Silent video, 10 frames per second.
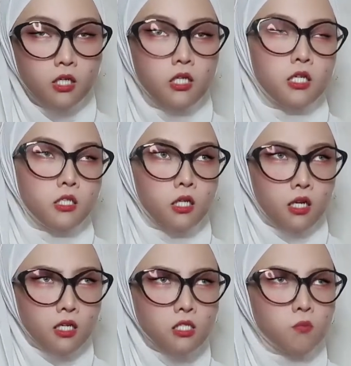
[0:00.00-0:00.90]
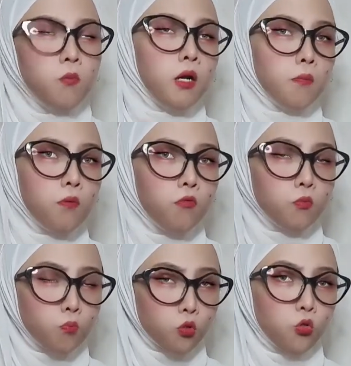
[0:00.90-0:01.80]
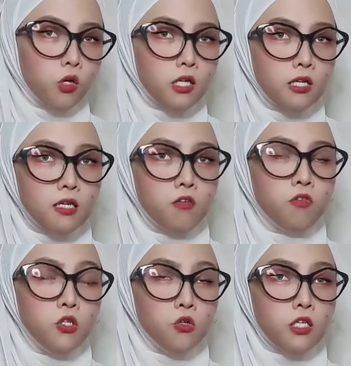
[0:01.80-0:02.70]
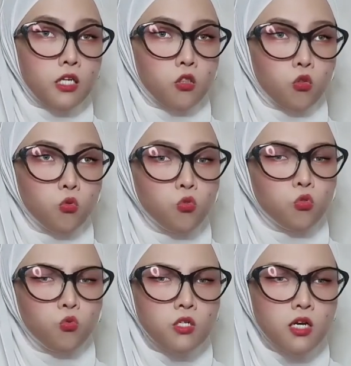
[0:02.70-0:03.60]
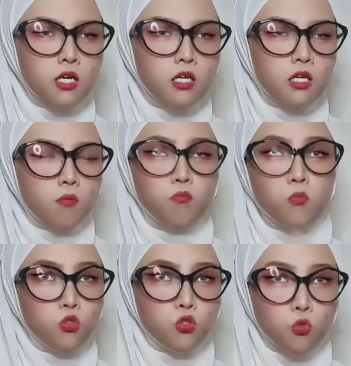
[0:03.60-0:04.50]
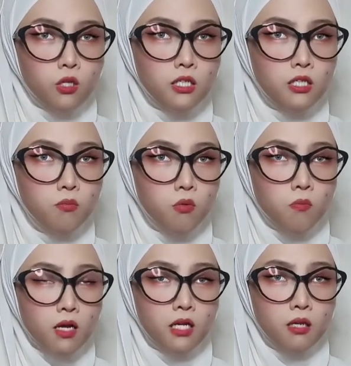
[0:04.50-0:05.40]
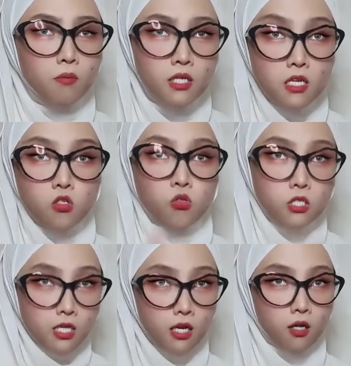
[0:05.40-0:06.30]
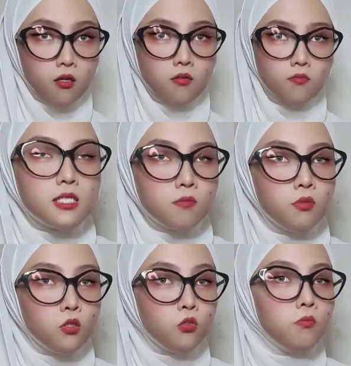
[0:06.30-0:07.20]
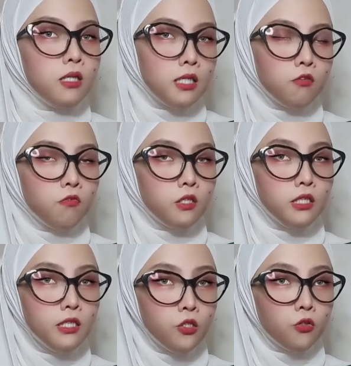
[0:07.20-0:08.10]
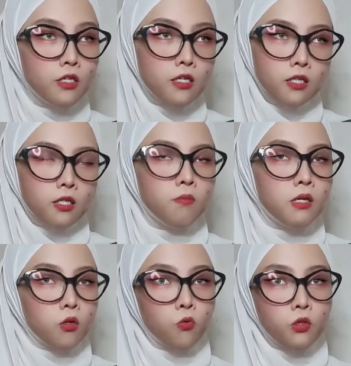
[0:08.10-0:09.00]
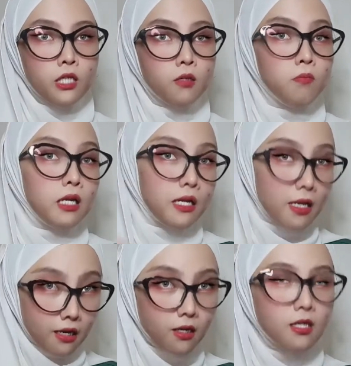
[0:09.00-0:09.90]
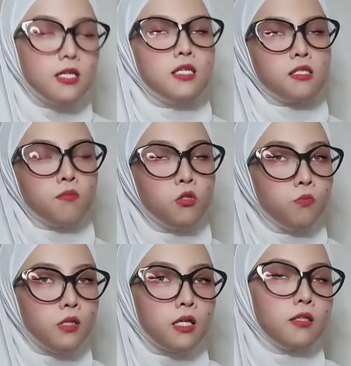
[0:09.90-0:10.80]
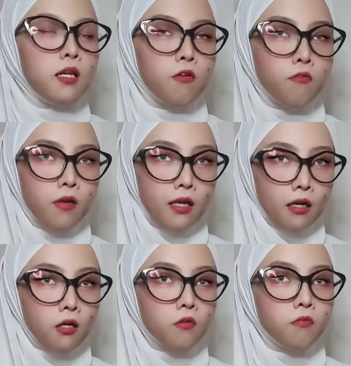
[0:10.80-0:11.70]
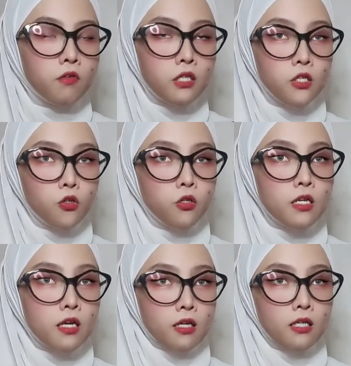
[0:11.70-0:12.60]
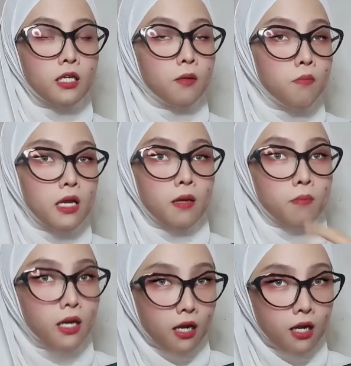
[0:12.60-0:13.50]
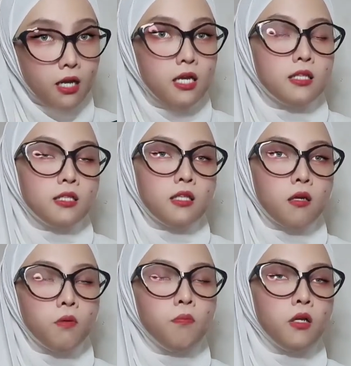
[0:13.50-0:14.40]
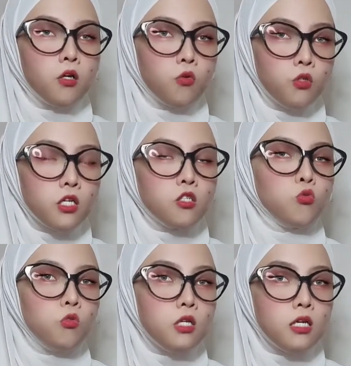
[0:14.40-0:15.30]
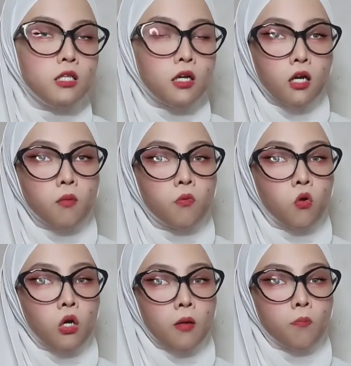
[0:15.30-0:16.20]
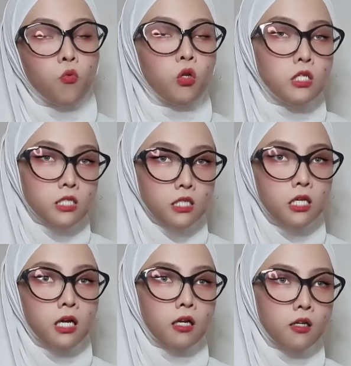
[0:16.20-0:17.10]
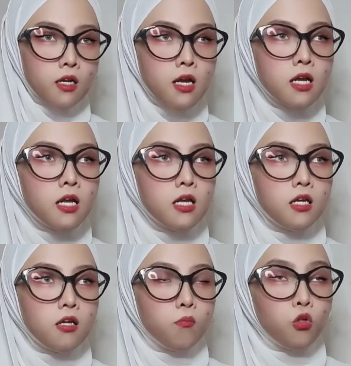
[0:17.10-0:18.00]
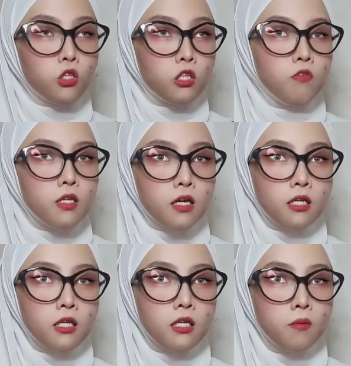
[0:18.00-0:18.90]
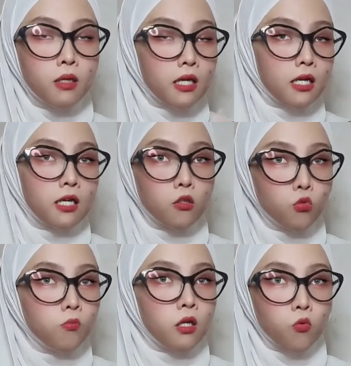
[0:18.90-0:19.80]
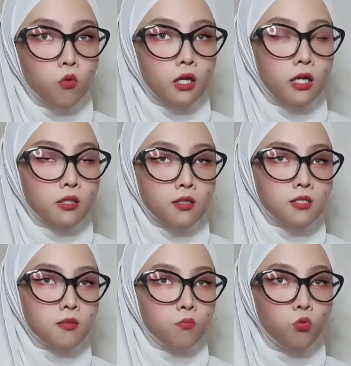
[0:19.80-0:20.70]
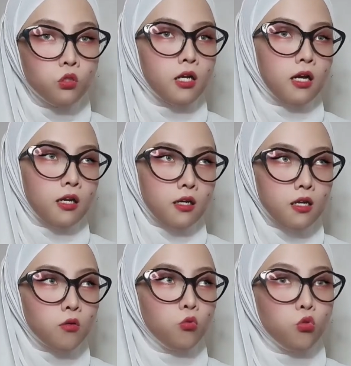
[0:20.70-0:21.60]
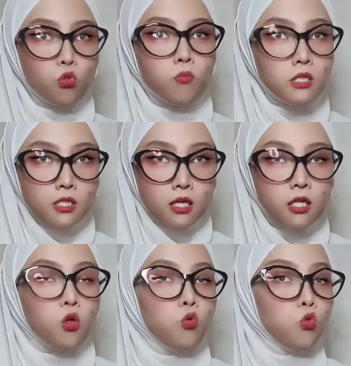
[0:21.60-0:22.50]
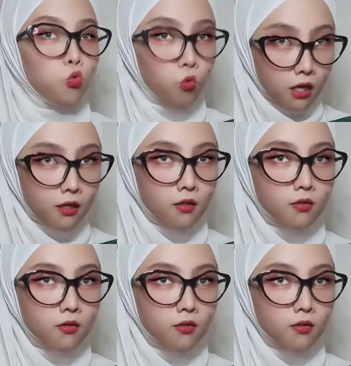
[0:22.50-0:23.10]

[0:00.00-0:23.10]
Yang jelas, beberapa potongan dari videonya itu sudah bermunculan di berbagai media sosial. Sebelum link video dari kebaya kuning ini beredar, sebelumnya telah viral video dari kebaya merah tetapi pelakunya sudah ditangkap oleh polisi karena motif dari mereka itu melakukan hal tersebut karena untuk mencari keuntungan.